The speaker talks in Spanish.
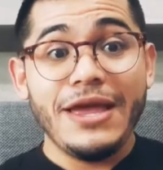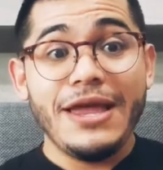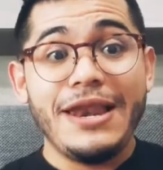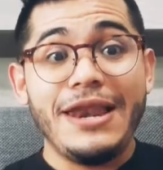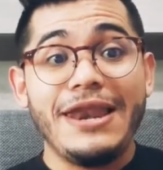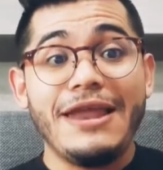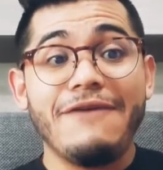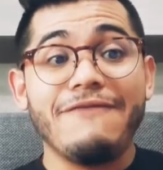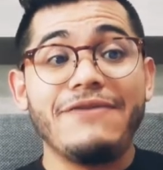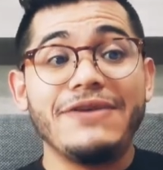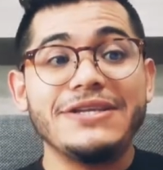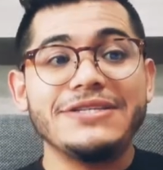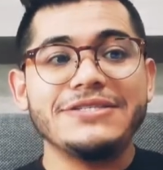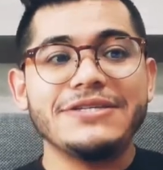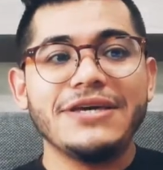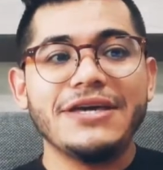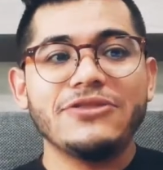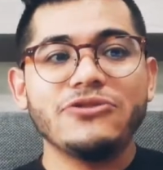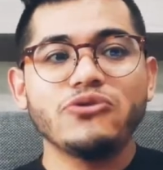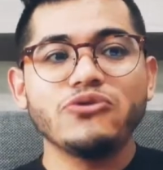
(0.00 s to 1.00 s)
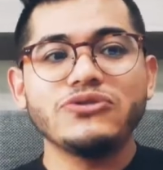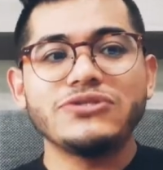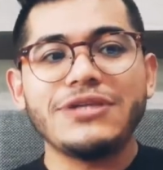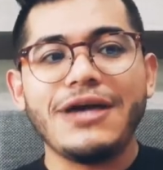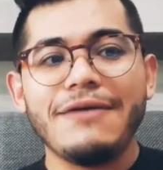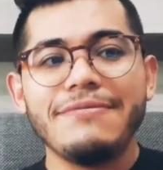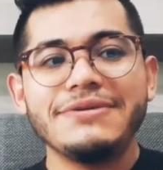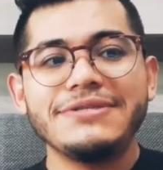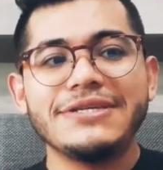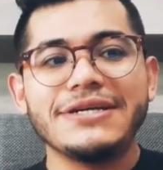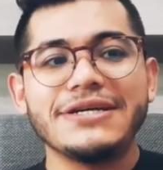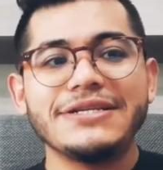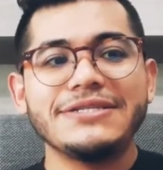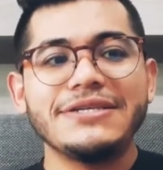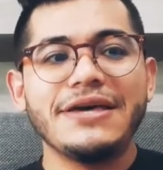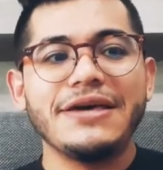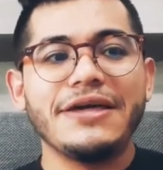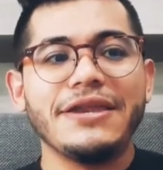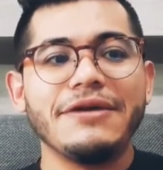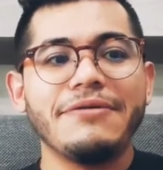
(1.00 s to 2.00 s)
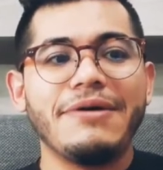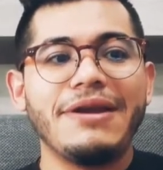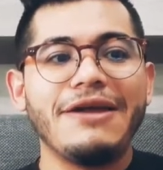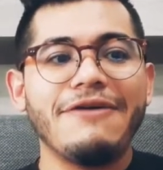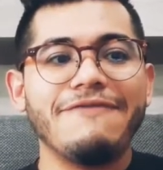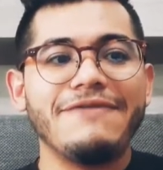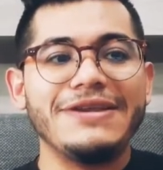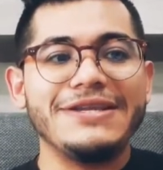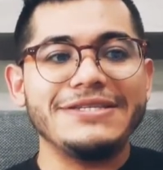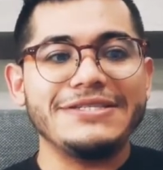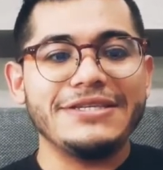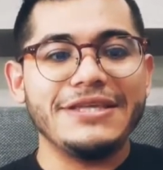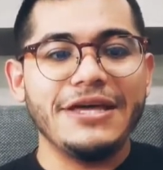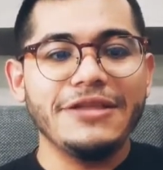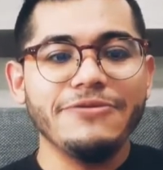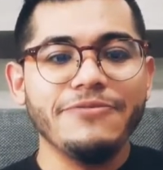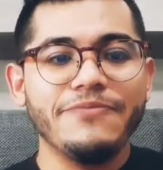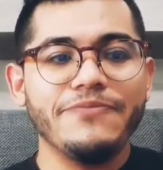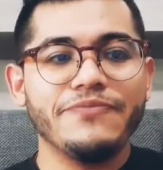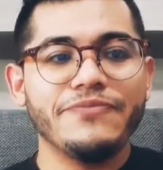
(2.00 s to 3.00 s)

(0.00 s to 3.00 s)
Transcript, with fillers: la felicidad, ¿tú sabes de qué se deriva la felicidad?